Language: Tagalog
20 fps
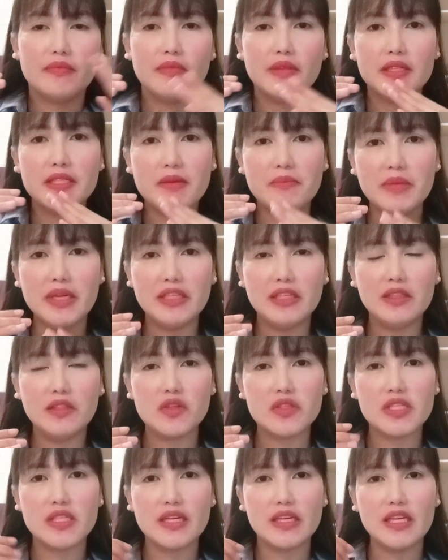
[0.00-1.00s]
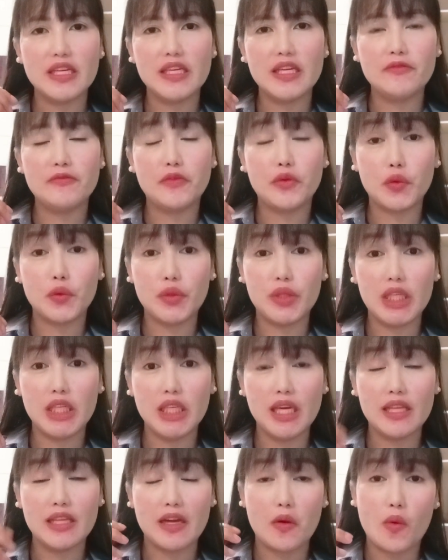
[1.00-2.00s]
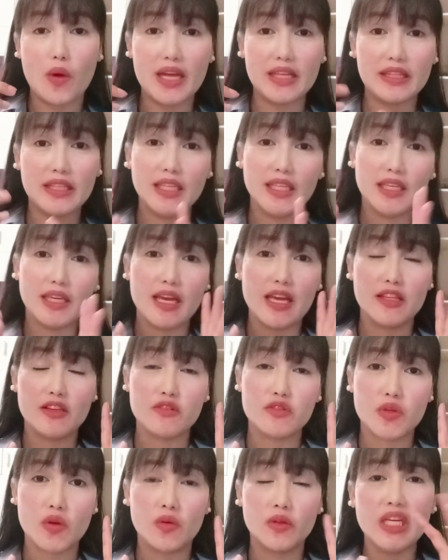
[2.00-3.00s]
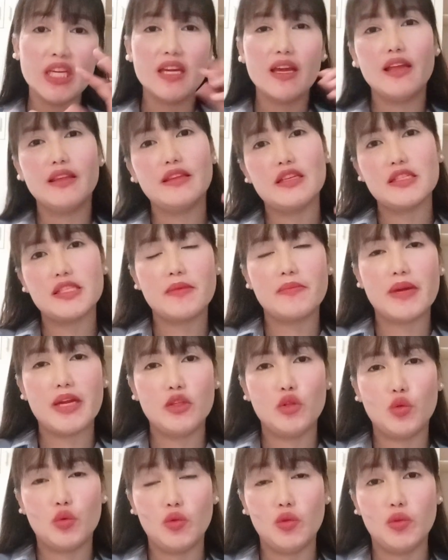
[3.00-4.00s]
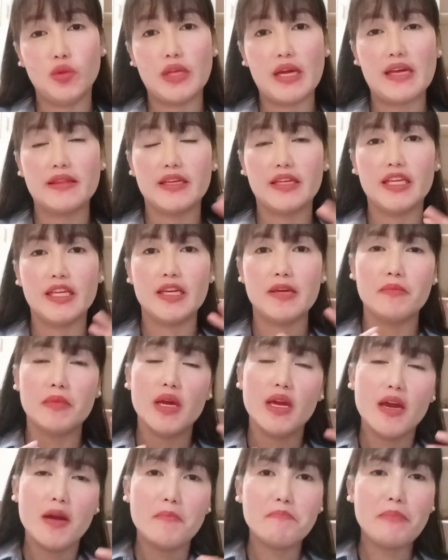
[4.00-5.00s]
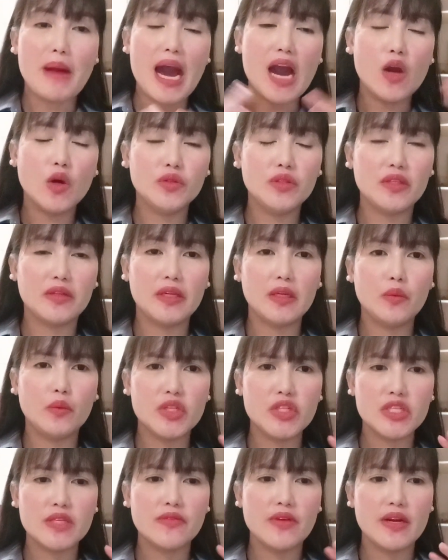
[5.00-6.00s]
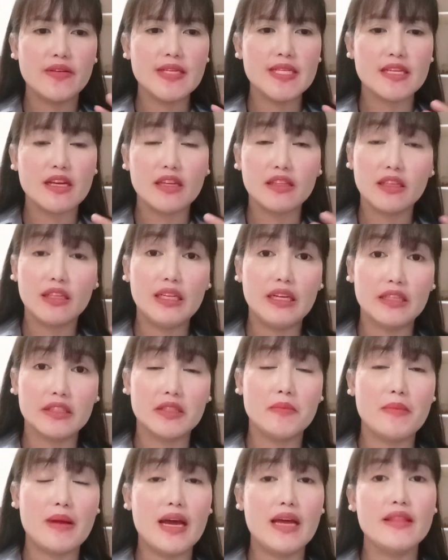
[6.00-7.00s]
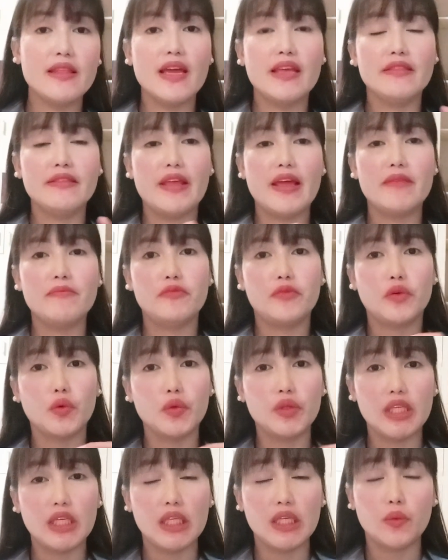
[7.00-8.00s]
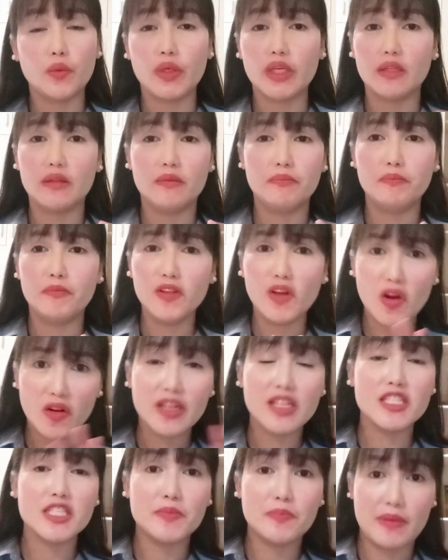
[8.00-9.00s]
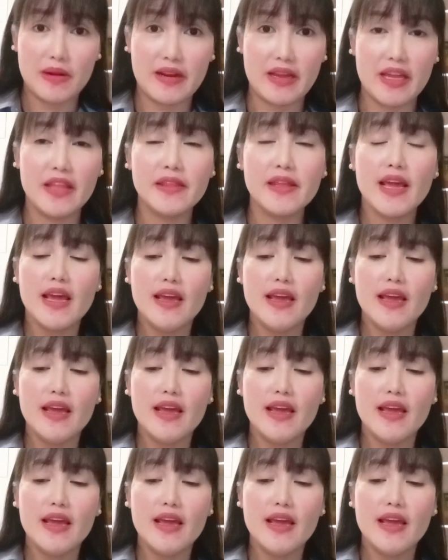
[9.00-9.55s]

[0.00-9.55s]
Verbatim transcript: sa middle nose nagiging fruity and aquatic and ozonic and then sa may dulo na nagiging powdery which is very subtle lang naman and then fruity with florals pa rin.